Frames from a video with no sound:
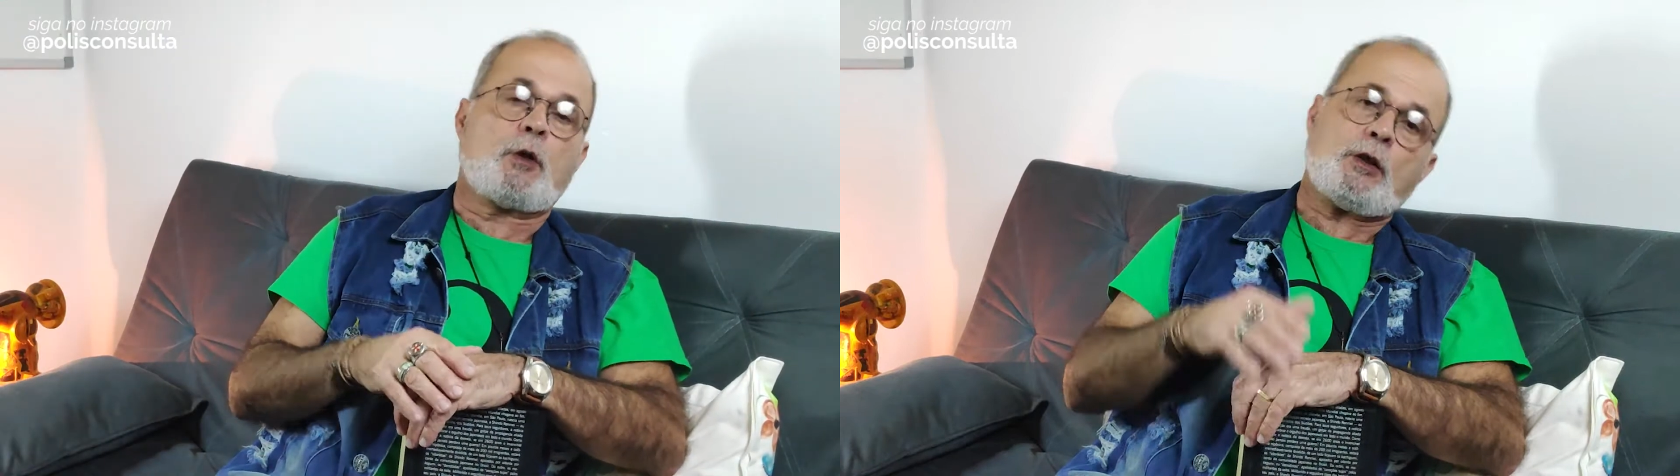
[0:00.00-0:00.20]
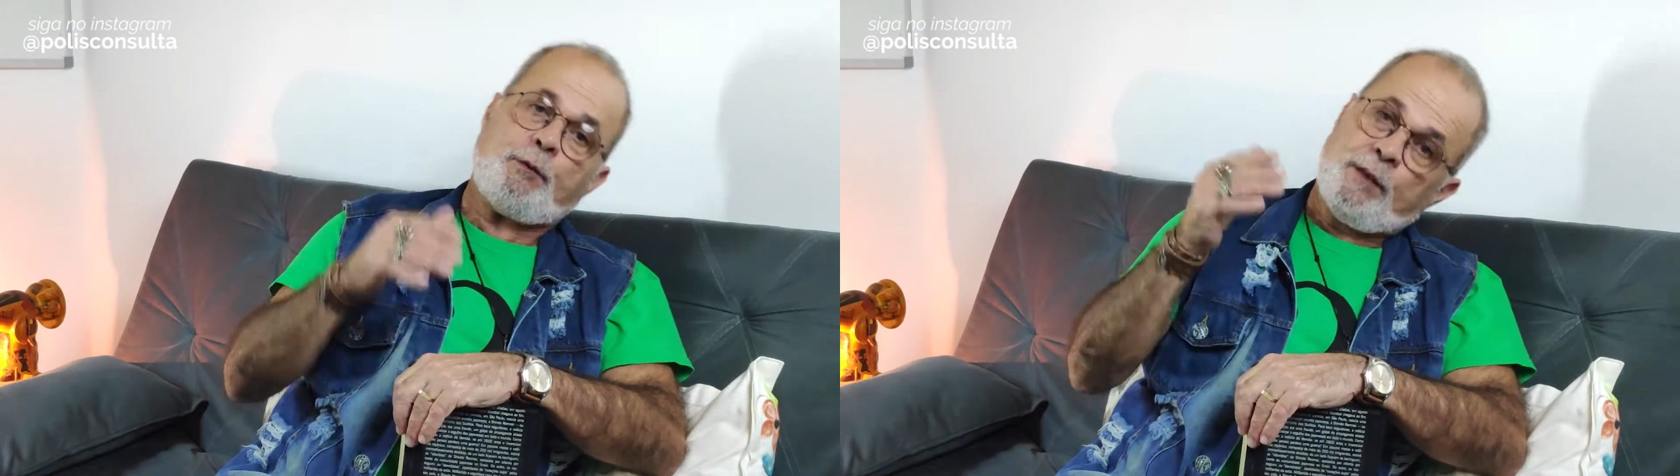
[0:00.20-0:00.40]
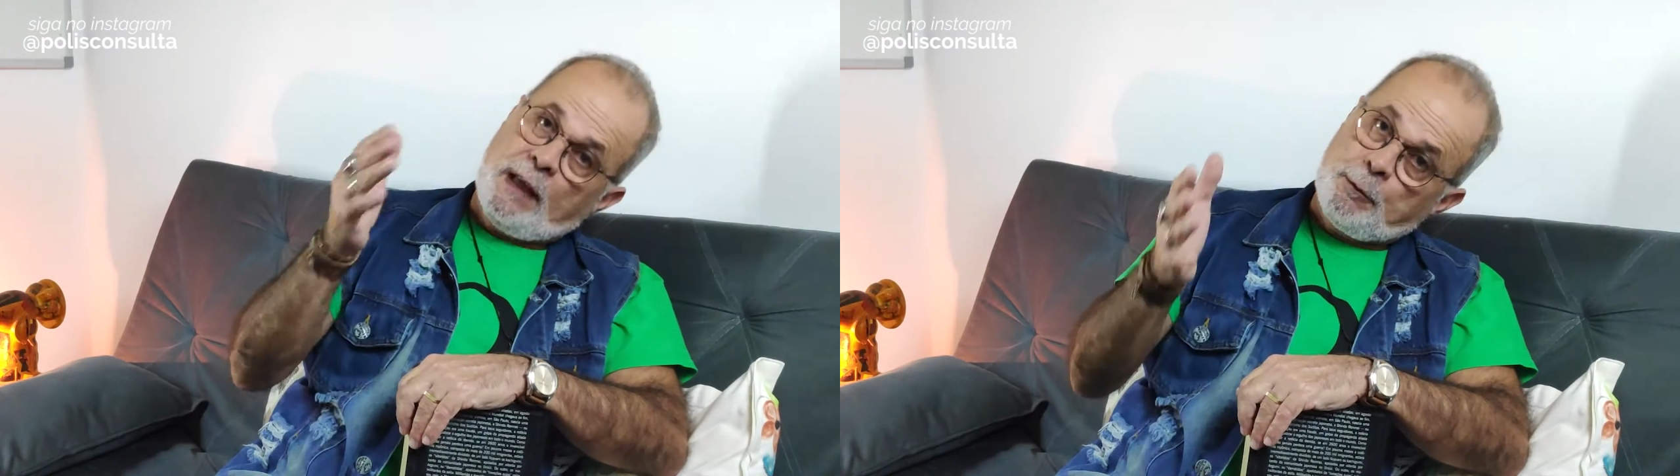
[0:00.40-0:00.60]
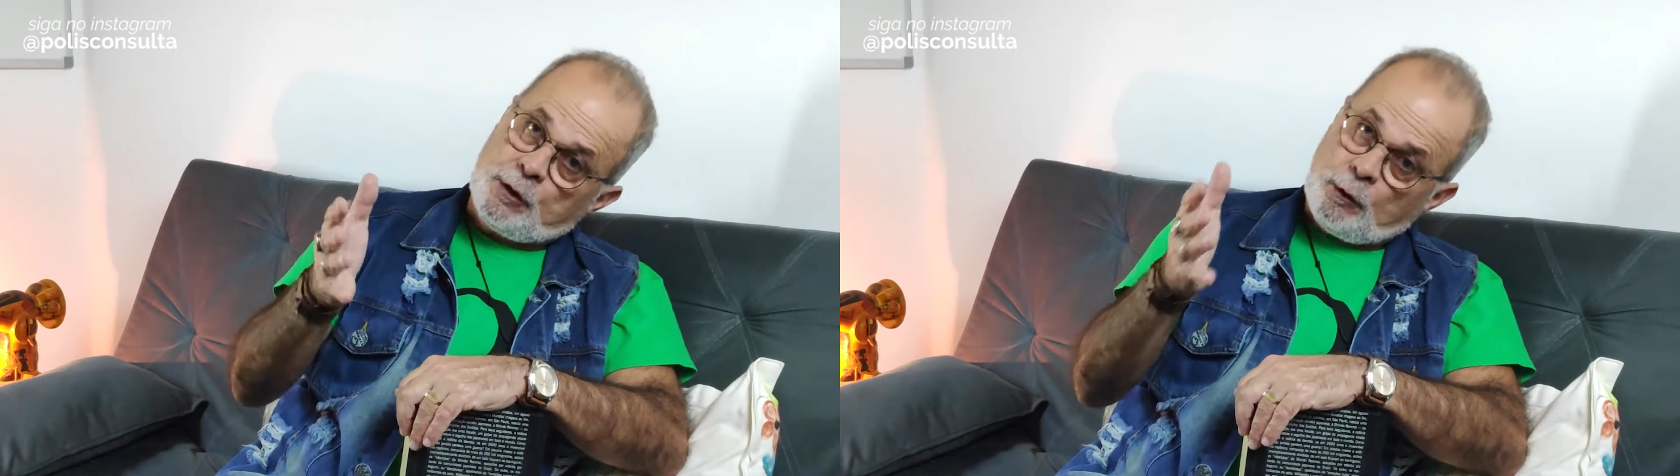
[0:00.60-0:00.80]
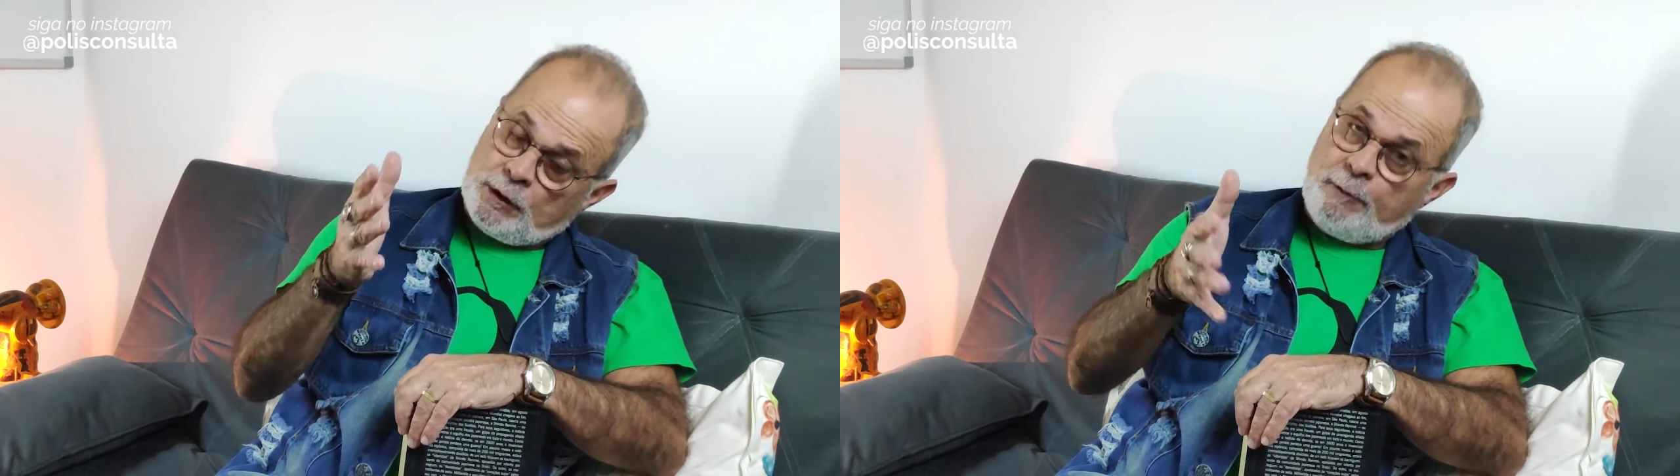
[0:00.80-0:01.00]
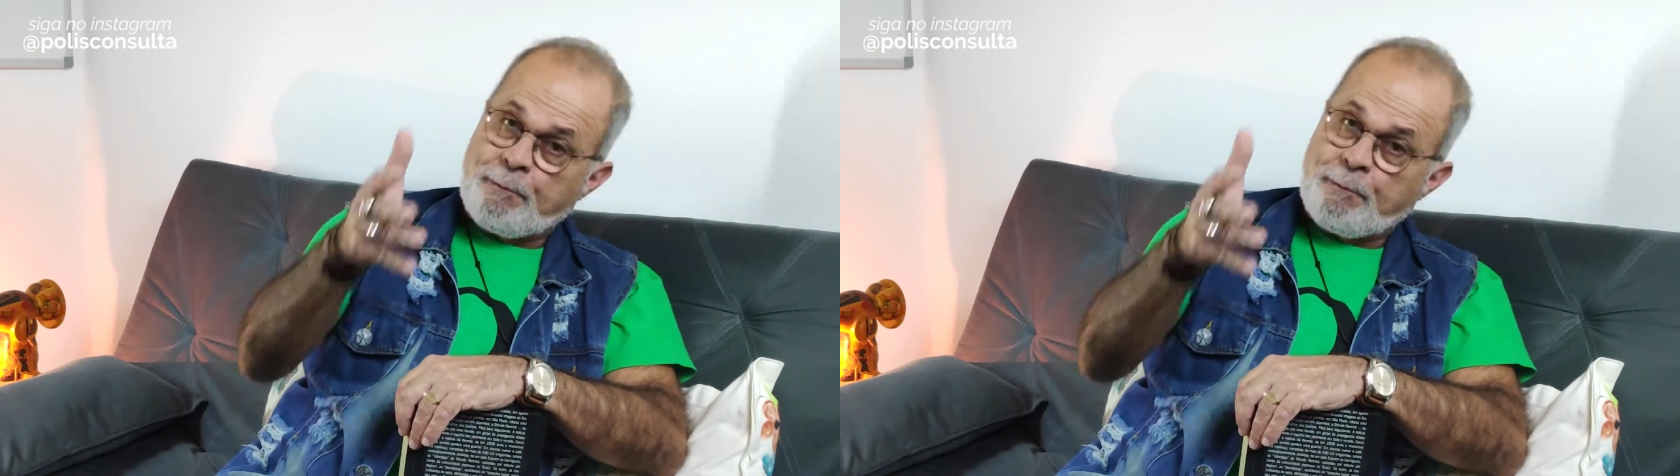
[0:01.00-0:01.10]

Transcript: Nós fizemos inclusive